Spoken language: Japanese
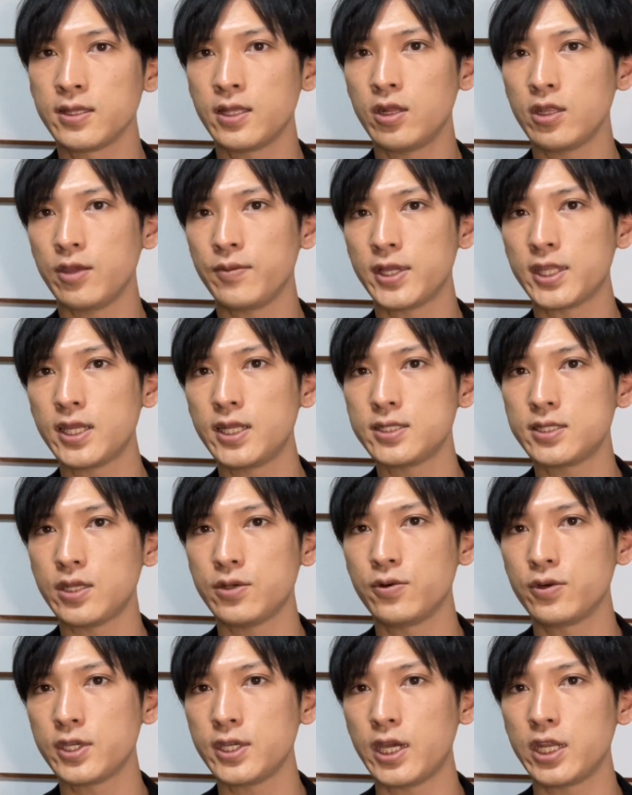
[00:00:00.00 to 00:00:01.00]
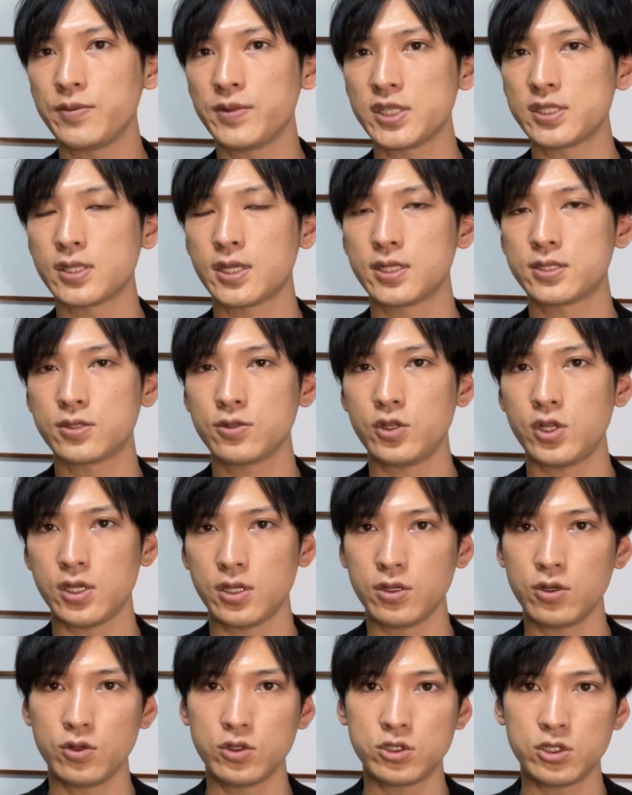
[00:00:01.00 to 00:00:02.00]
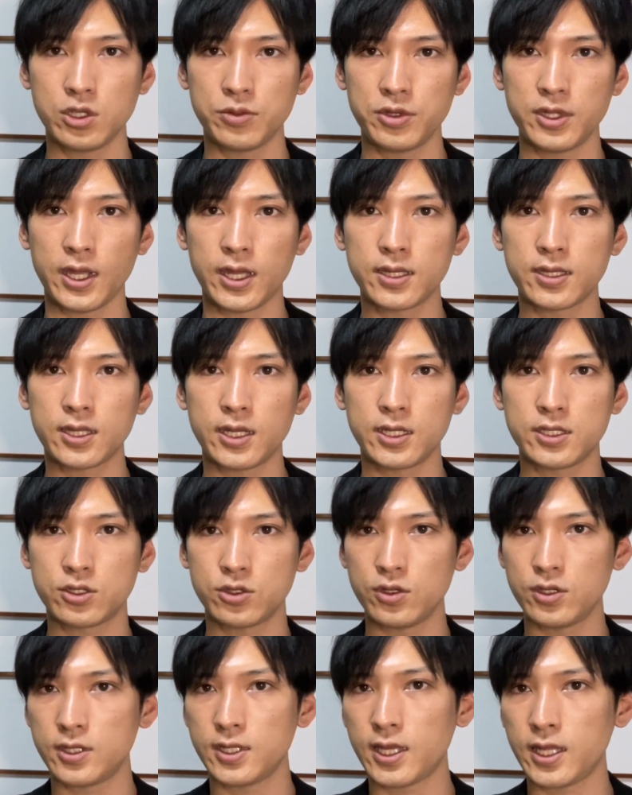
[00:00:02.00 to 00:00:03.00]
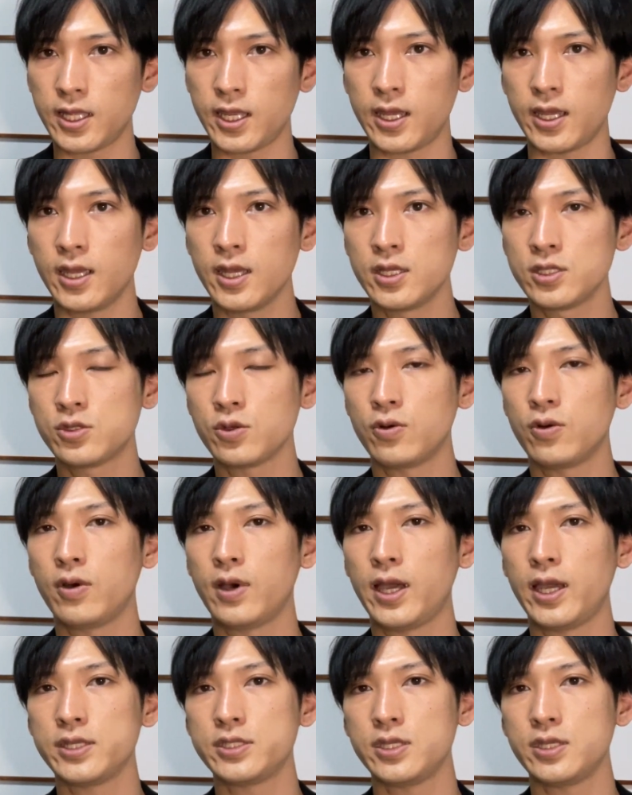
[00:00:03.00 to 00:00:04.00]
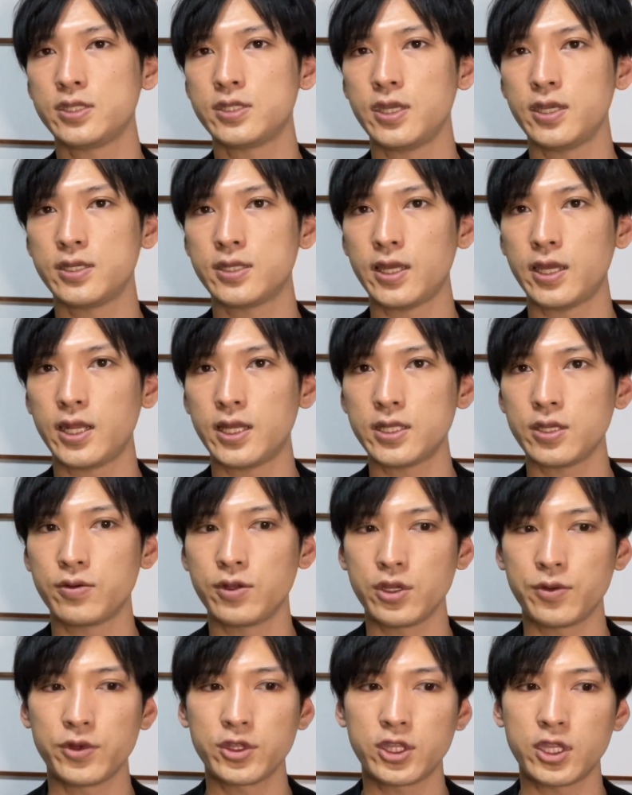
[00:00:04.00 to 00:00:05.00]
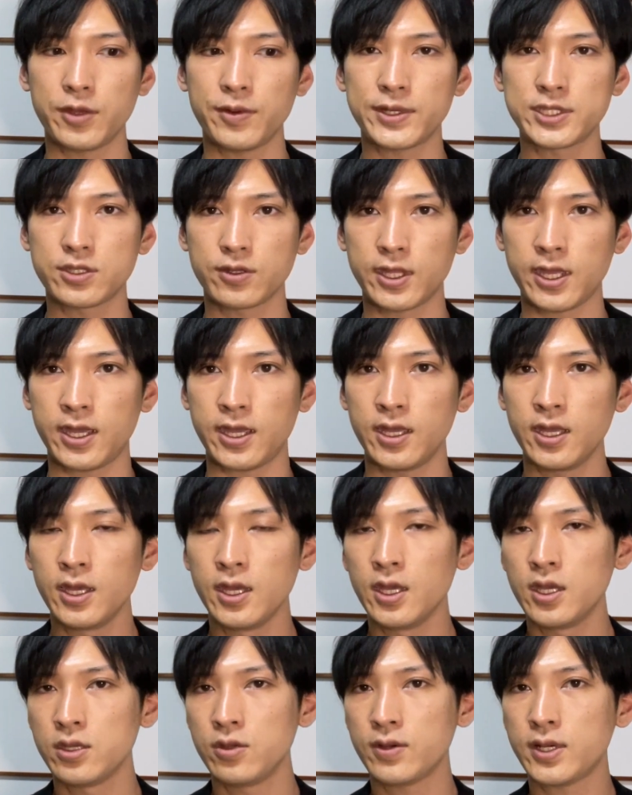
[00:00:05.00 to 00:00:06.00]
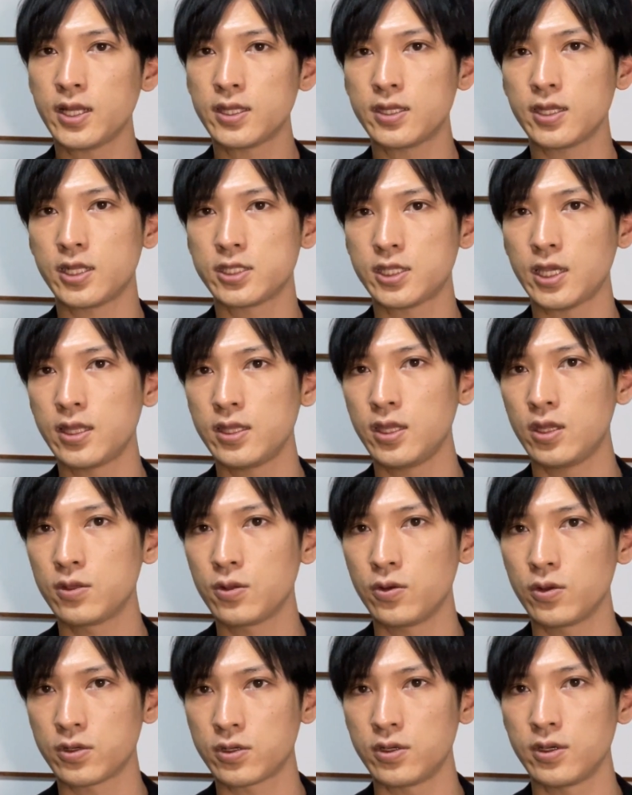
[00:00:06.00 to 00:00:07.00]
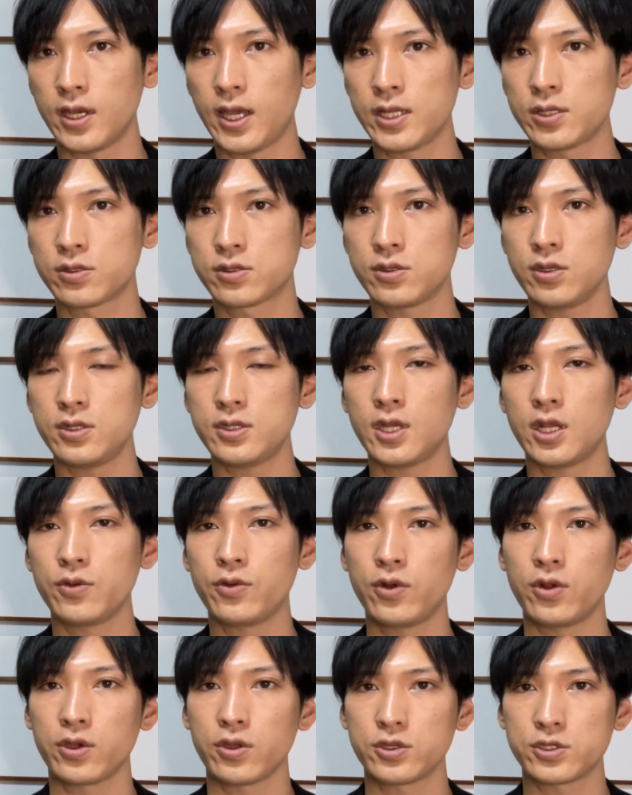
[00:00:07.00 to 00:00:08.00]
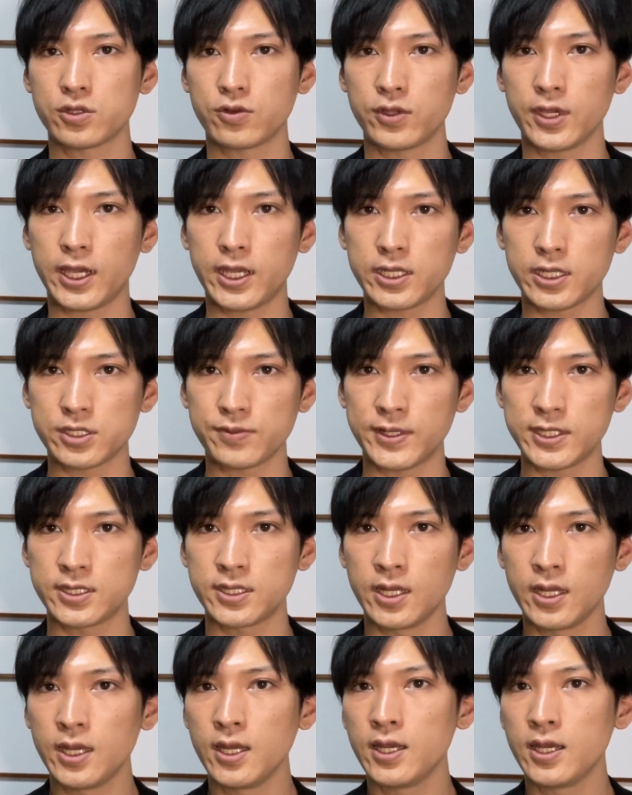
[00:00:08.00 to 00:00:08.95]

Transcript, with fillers: なのでまたですね、動きがありましたらすぐに YouTube であったり Twitter で情報配信していきたいなというふうに思っていますので、よかったらチャンネル登録、あと Twitter のフォローよろしくお願いいたします。